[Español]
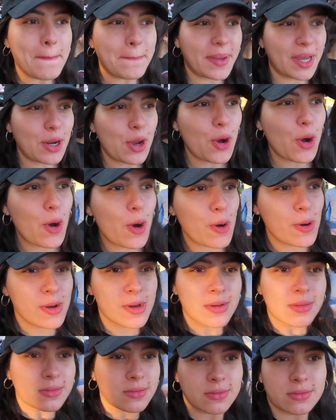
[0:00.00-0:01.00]
pero
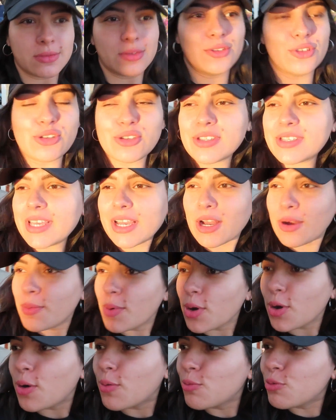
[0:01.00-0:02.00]
no sé,
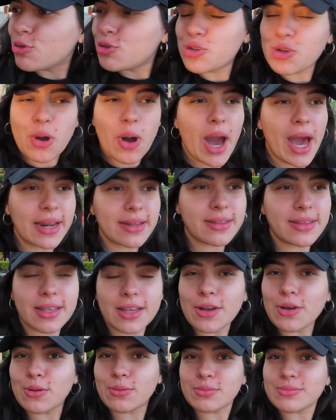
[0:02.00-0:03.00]
como con mucho
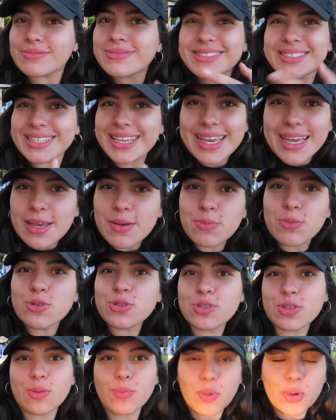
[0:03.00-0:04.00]
arte, con, sí,
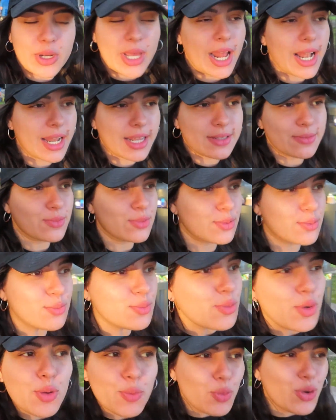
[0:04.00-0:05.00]
muchos murales,
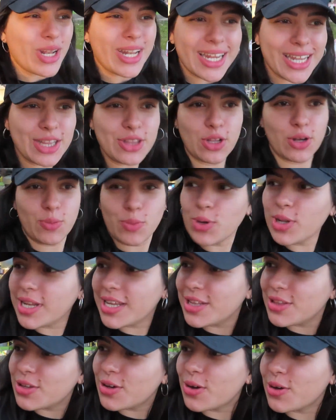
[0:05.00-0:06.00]
muy, muy lindo, muy
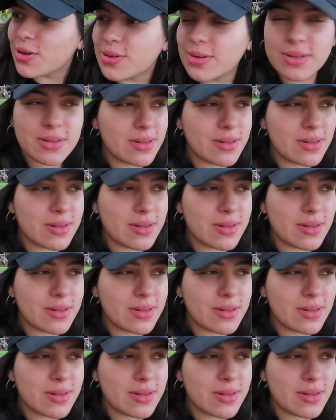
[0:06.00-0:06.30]
lindo. Muy buena